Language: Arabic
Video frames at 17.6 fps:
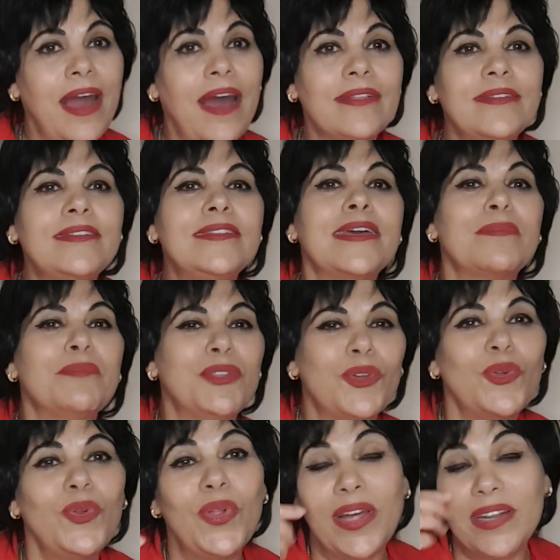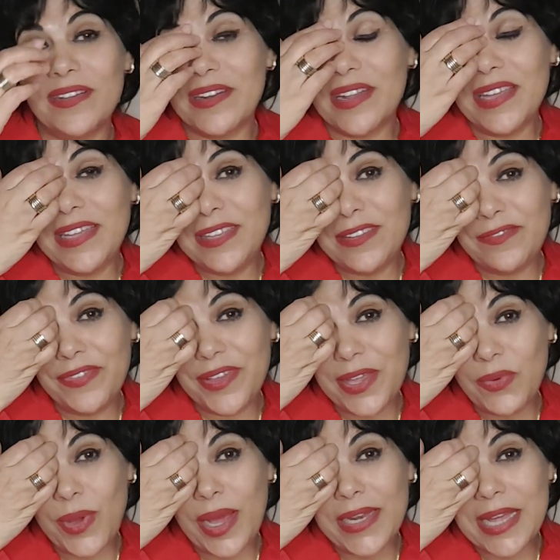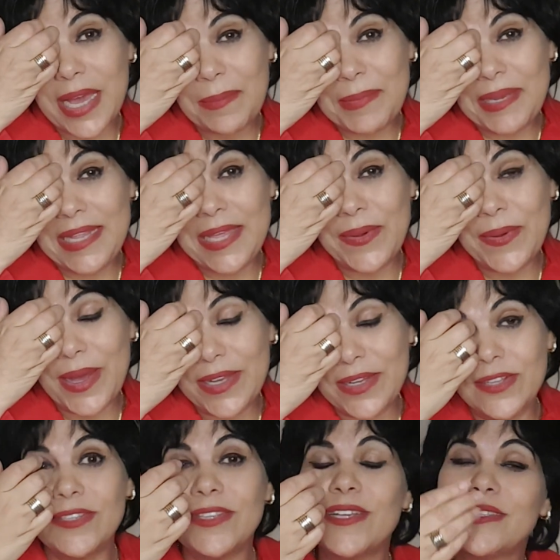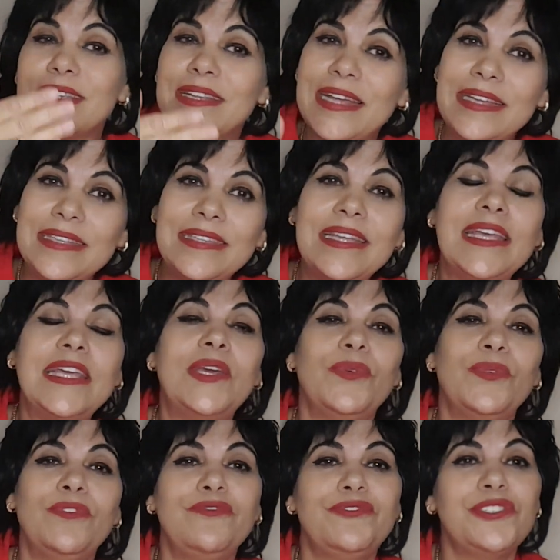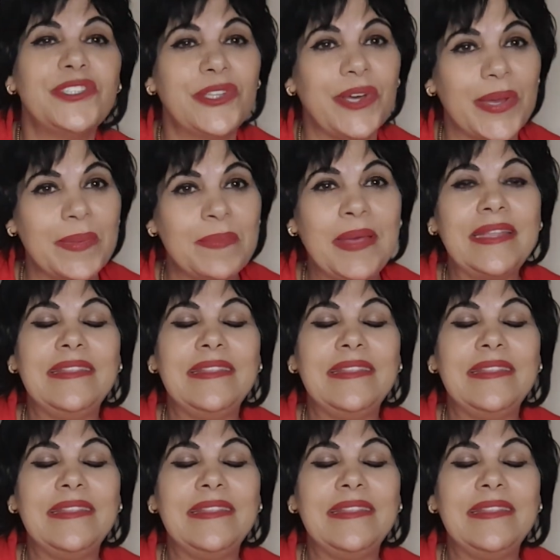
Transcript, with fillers: حضرتك بتقول له احنا رايحين فين وهنعمل ايه وهننتظر قد ايه والفري تايم